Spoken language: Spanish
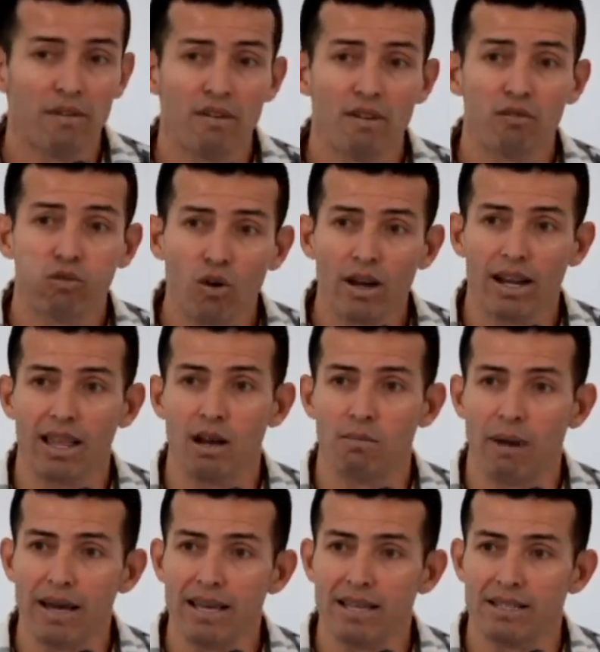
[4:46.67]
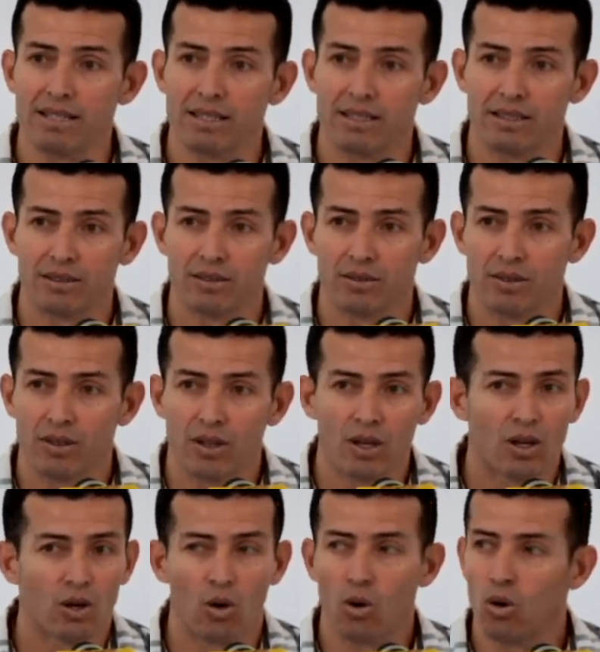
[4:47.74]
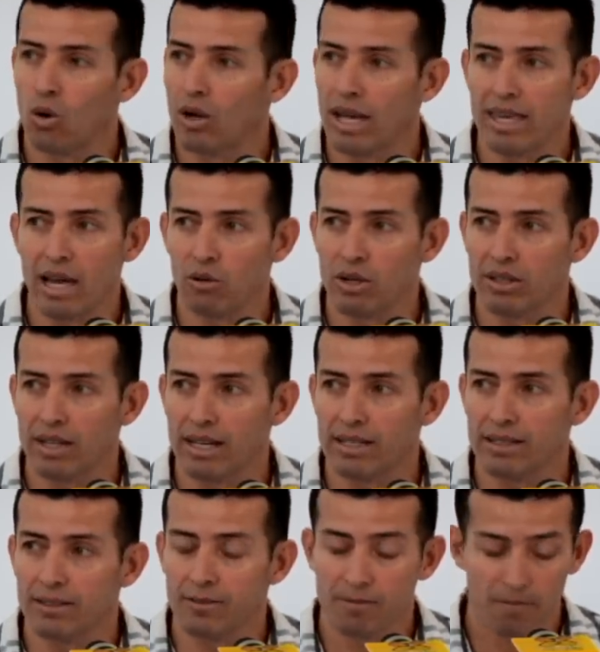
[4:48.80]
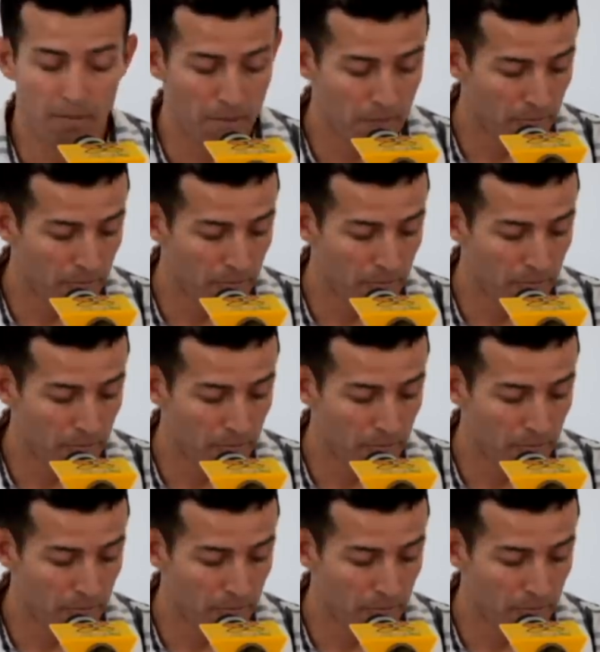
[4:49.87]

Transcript: viven fuera del país, con los que ya no están,